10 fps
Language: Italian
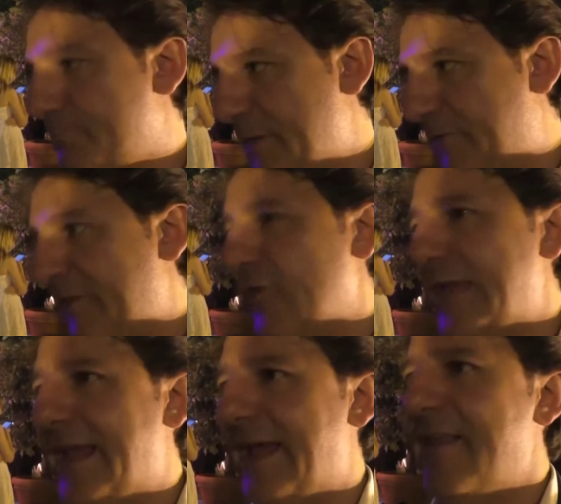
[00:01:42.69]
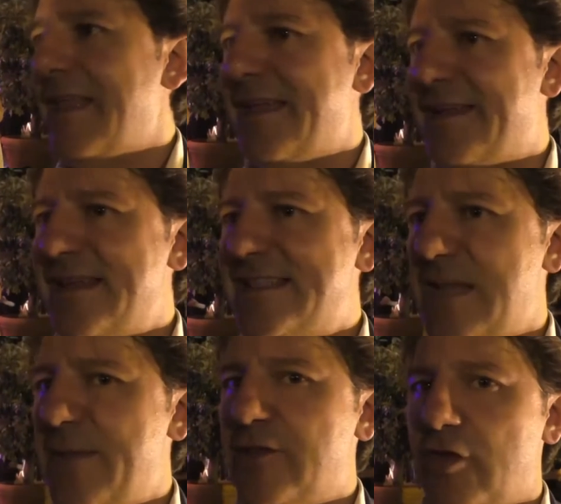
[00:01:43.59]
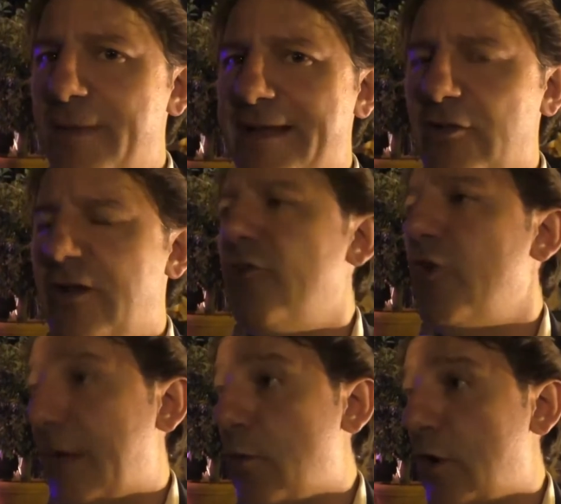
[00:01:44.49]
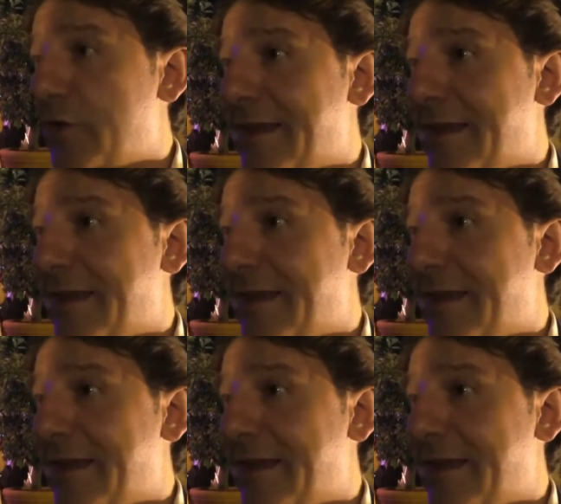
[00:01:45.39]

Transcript: per favorire il reinserimento nel mercato lavoro è quello del